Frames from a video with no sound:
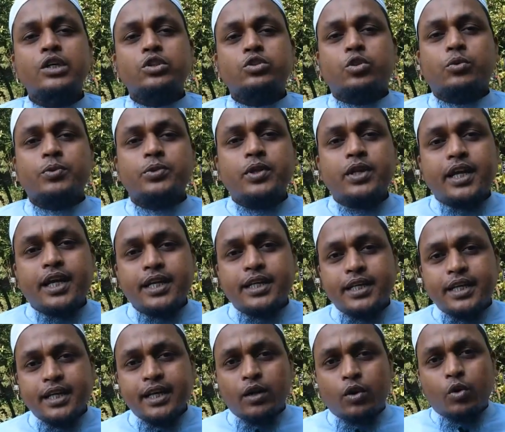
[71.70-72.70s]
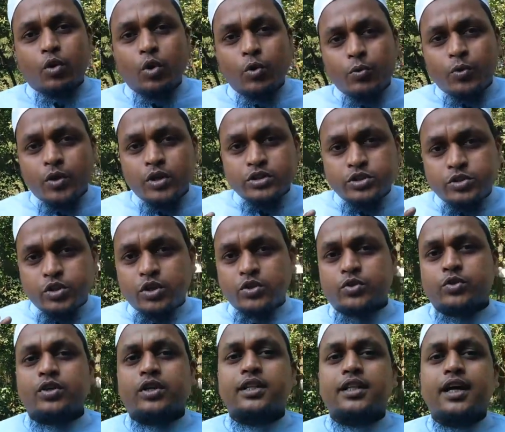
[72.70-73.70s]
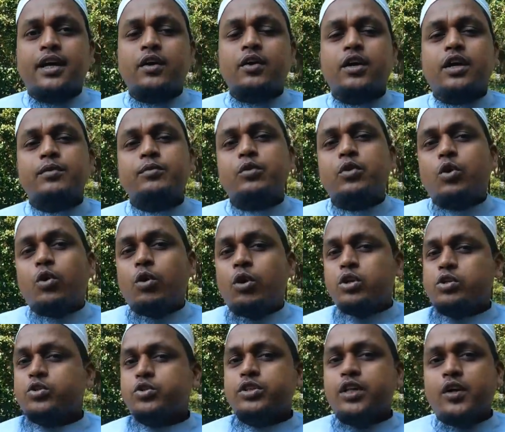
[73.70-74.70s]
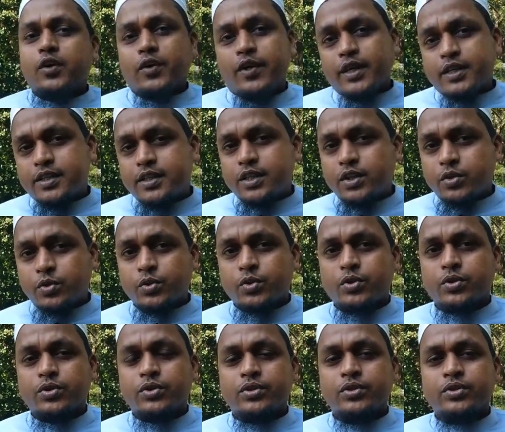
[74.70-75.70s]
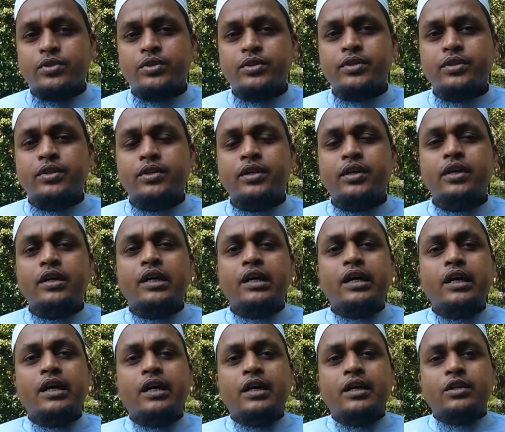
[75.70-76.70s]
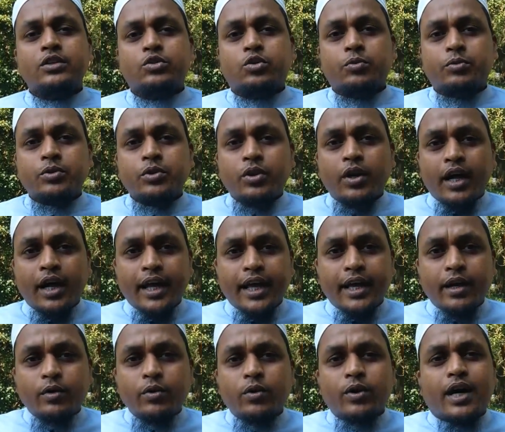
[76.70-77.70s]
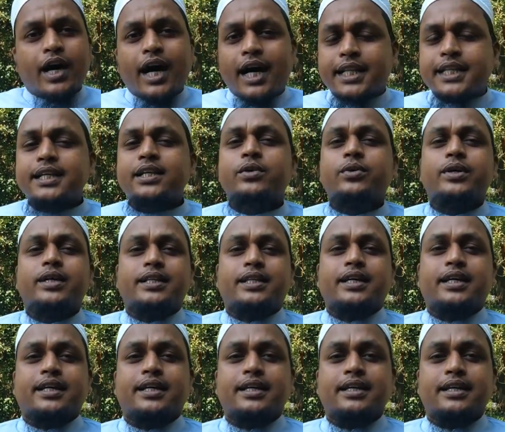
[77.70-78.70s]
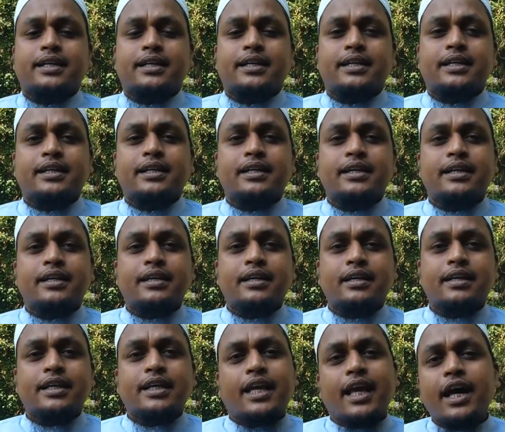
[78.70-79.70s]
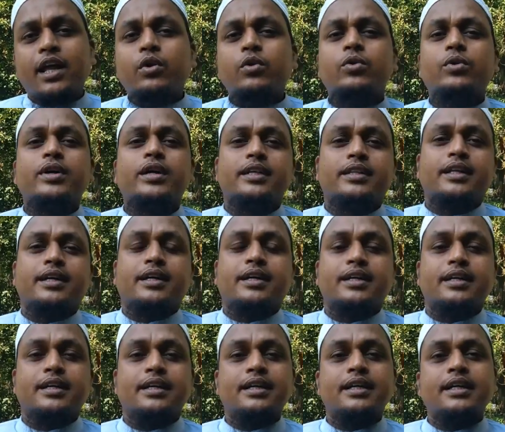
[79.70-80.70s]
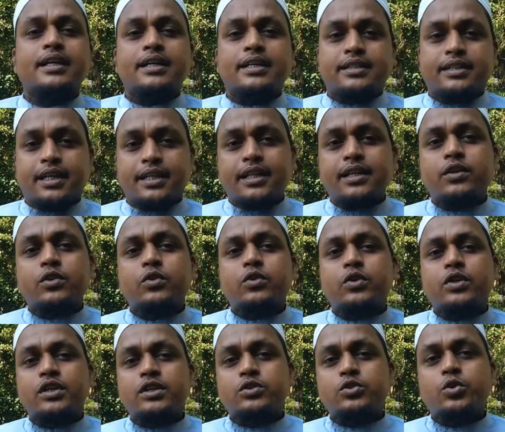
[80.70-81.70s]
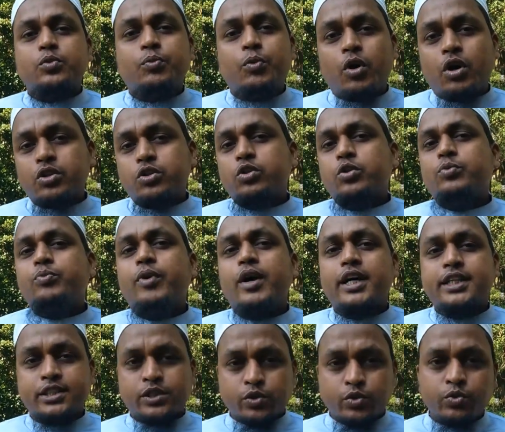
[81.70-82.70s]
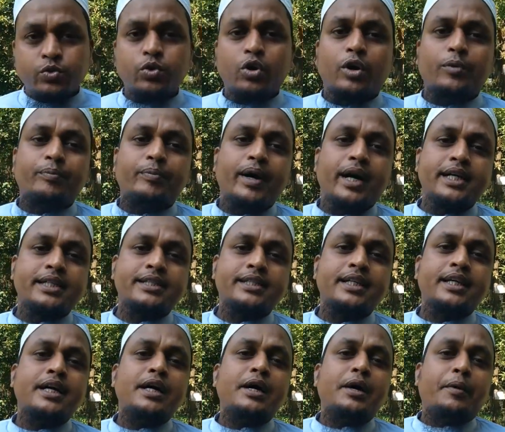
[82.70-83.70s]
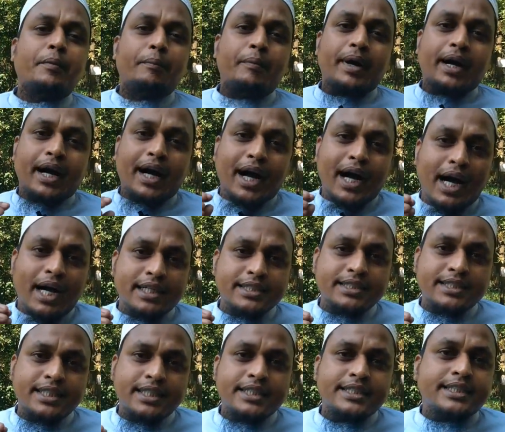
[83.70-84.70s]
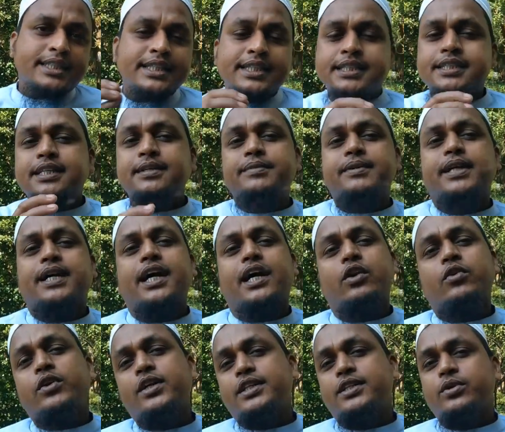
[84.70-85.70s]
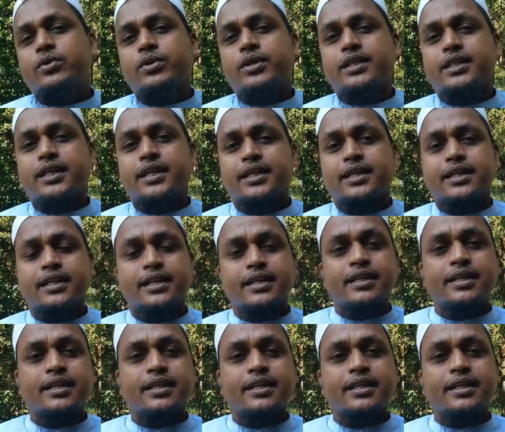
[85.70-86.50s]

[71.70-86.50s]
তো বন্ধুরা এটি খুবই যন্ত্রণাদায়ক এবং কষ্টদায়ক একটি রোগ তো বন্ধুরা এগুলো কাদের হয়ে থাকে কেন হয়ে থাকে সাধারণত কিছু বদ অভ্যাস কু অভ্যাস বা কাজের সিস্টেমের কারণে এটি হয়ে থাকে